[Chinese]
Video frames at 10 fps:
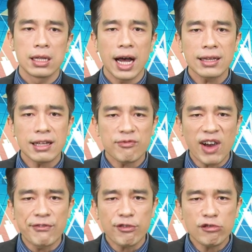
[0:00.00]
它在
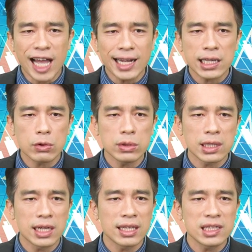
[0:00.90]
反复打底的过
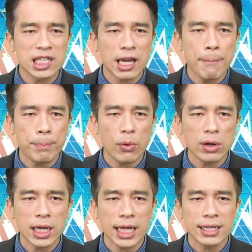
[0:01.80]
程，连前坡
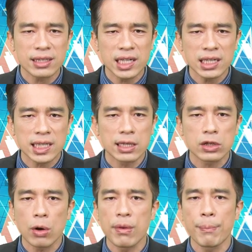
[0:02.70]
的一个低点
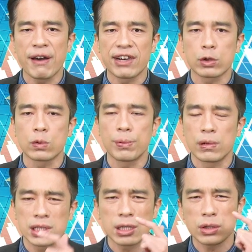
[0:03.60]
都没有办法突
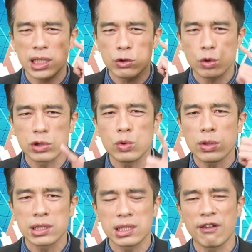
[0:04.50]
破，这就叫做
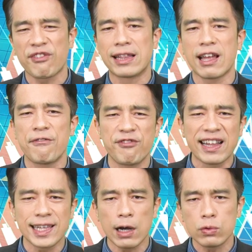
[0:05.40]
弱势的反弹，
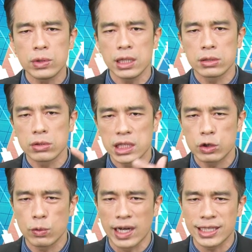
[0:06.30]
反弹无力就继
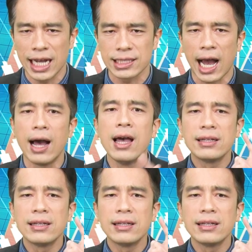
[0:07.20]
续往下杀。